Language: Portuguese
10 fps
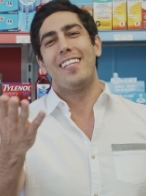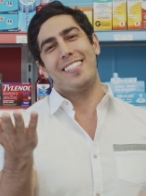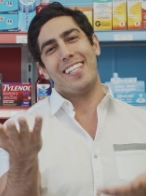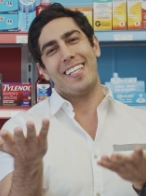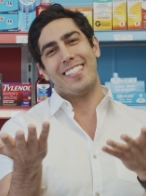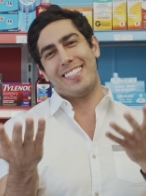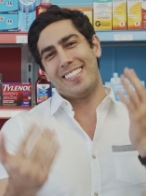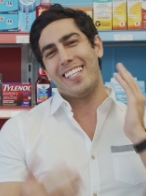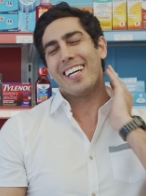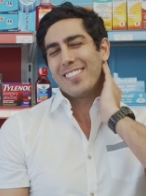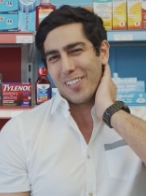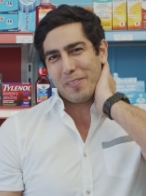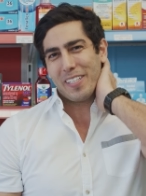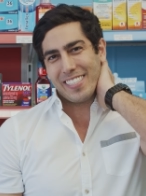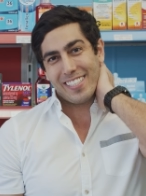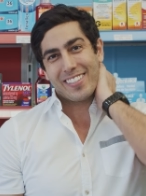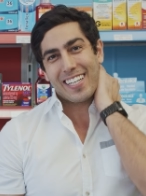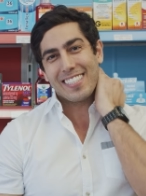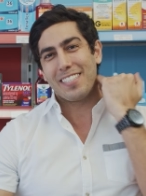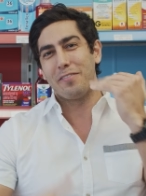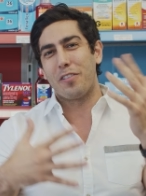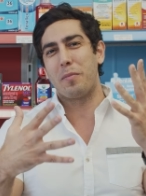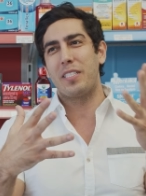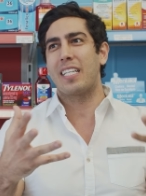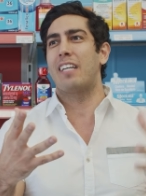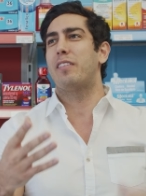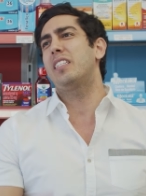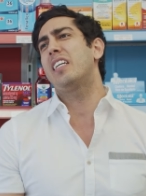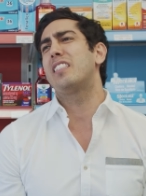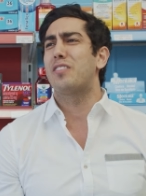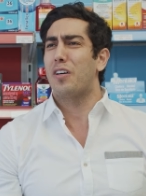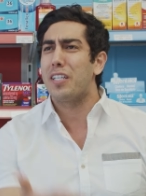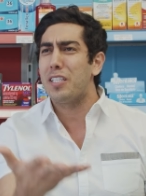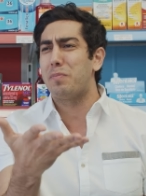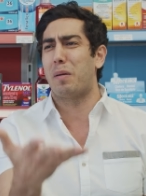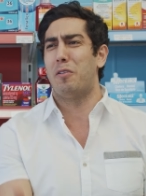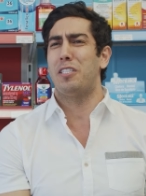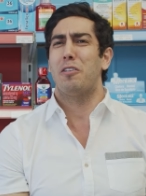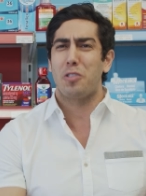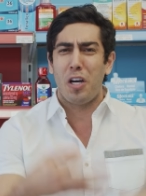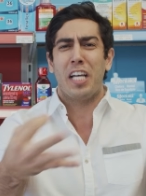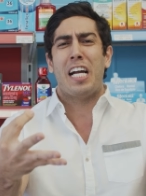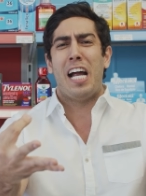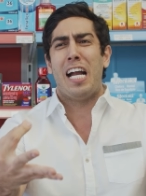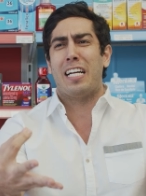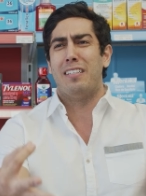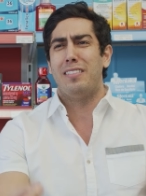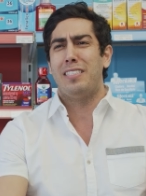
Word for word: gente, dá dó, imagina, o cara se forma, chega lá e fala, gente, só isso, pelo amor de Deus, só recarga.